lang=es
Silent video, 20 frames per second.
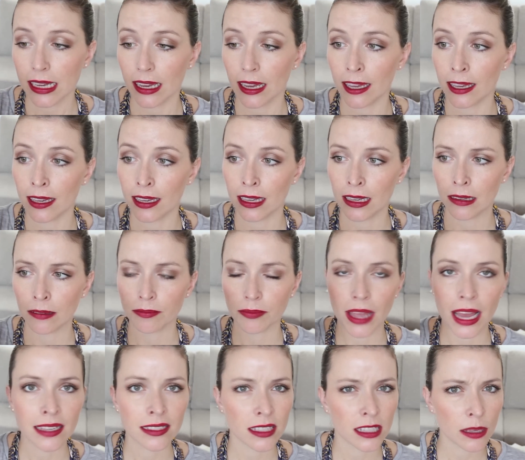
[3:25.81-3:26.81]
Eh,
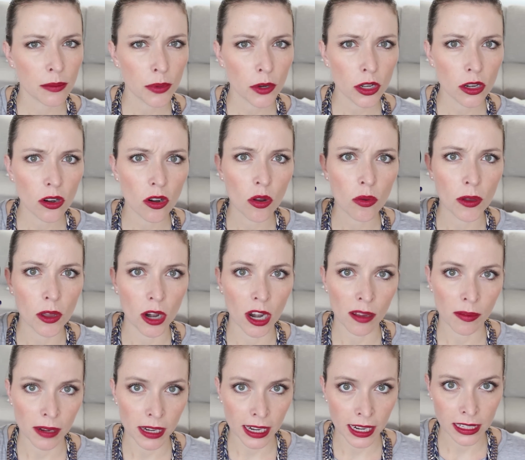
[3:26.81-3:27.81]
hace tiempo que no los veo en
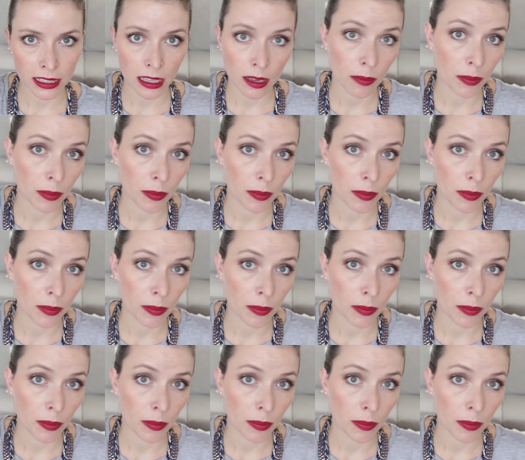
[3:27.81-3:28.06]
las margaritas,